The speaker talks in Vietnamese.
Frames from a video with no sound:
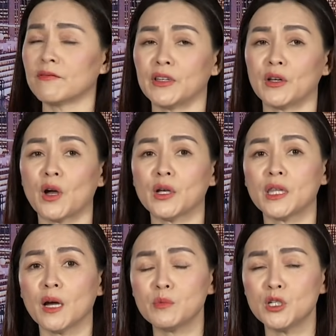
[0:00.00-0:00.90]
và do đó
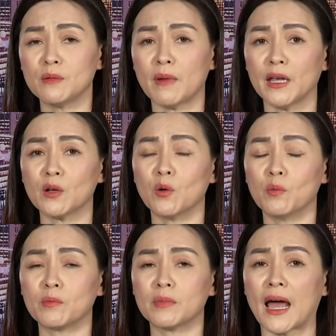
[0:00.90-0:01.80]
nhóm G7
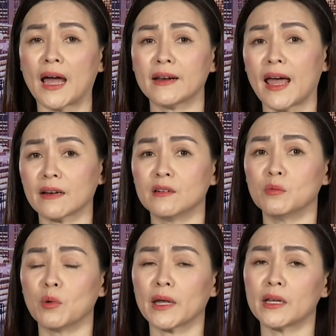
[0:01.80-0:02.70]
cũng đã đạt
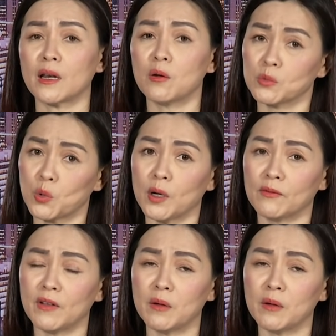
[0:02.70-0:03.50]
được một cái đồng thuận